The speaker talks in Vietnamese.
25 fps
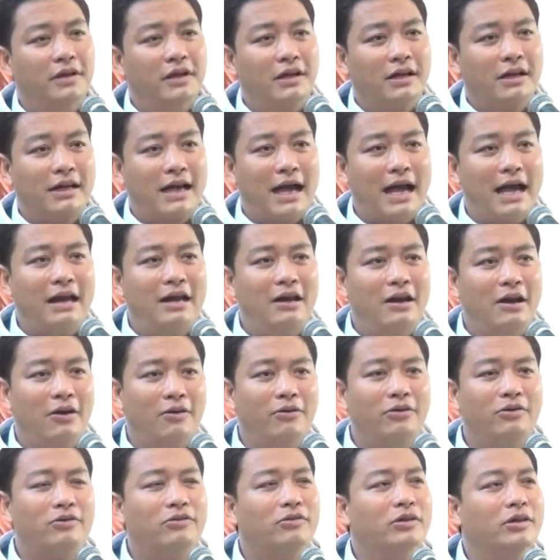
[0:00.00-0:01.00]
cả
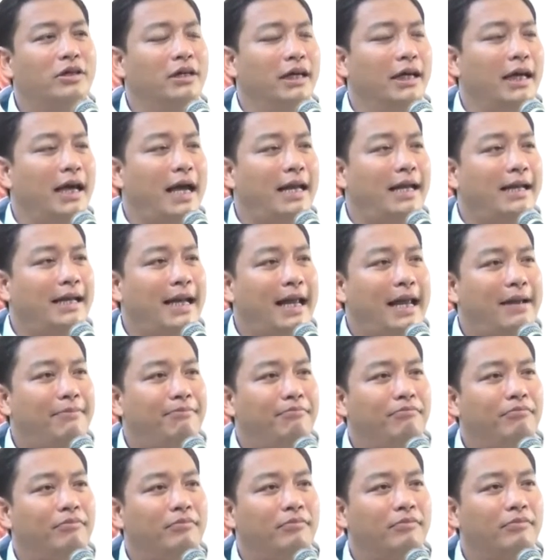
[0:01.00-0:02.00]
lỗi của người anh
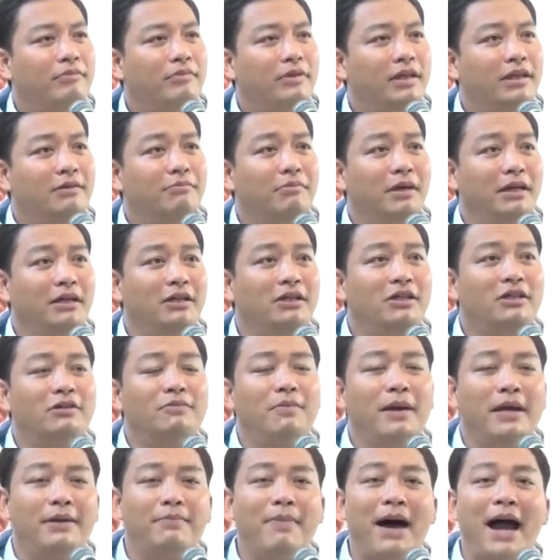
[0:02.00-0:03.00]
em nhưng mình chưa
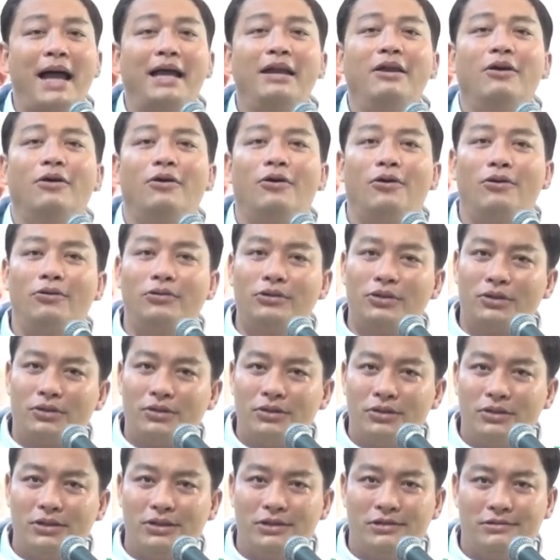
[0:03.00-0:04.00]
bị bại lộ
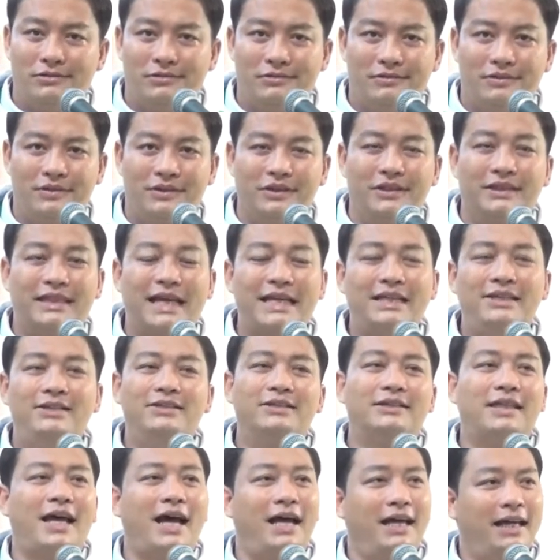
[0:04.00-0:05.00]
thôi người ta
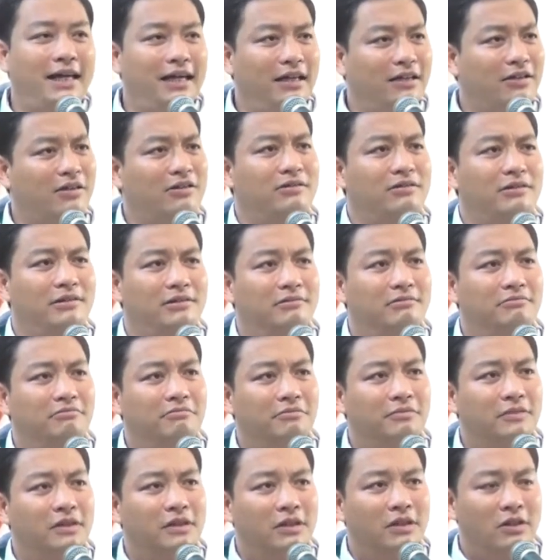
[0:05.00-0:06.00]
chưa thấy thôi
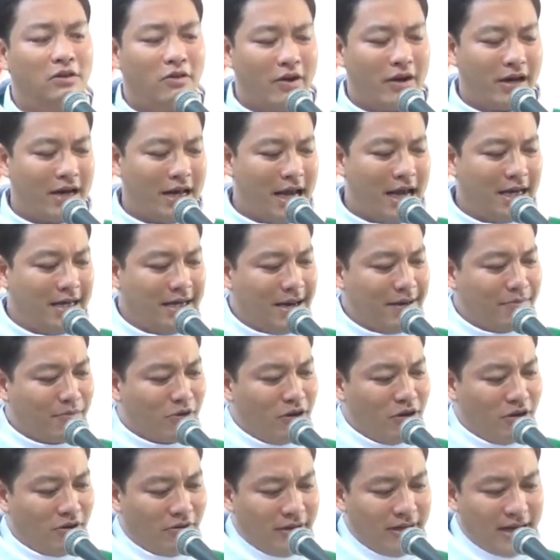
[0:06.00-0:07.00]
hoặc là anh em
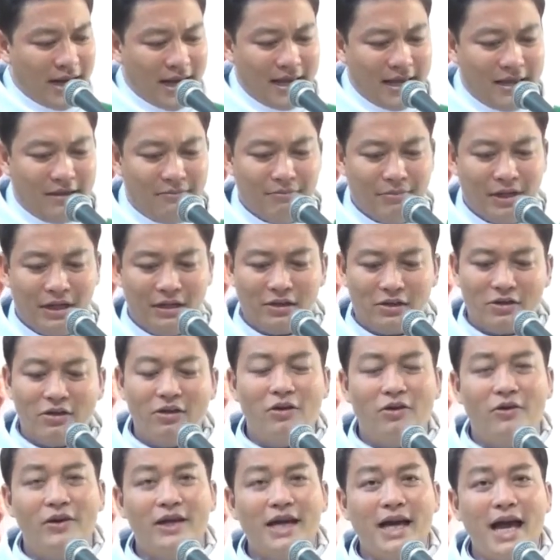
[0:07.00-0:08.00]
có lỗi này mình có
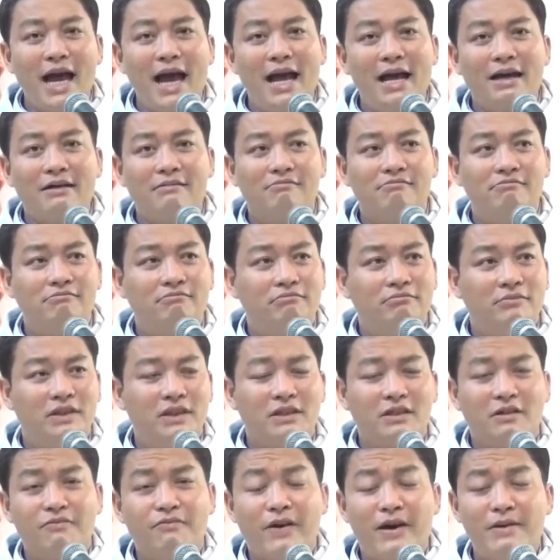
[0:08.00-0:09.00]
lỗi khác
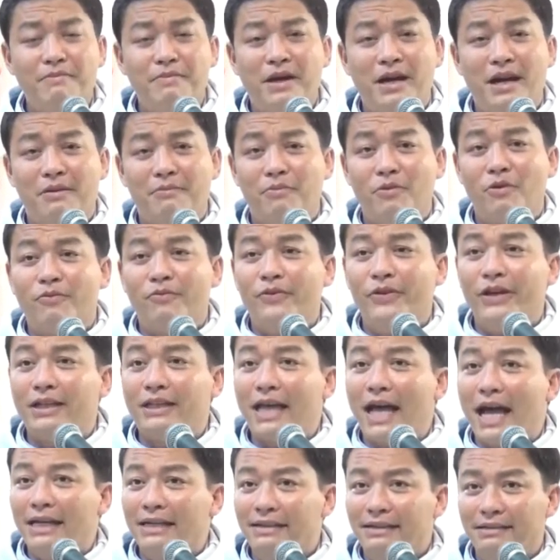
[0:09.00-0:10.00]
chứ không phải mình là một vị
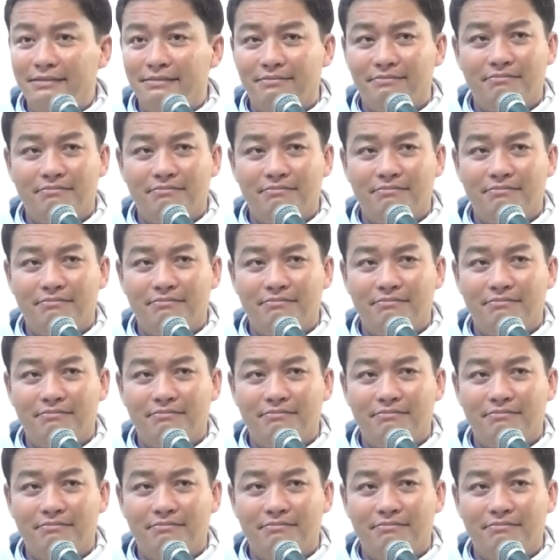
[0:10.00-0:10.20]
thánh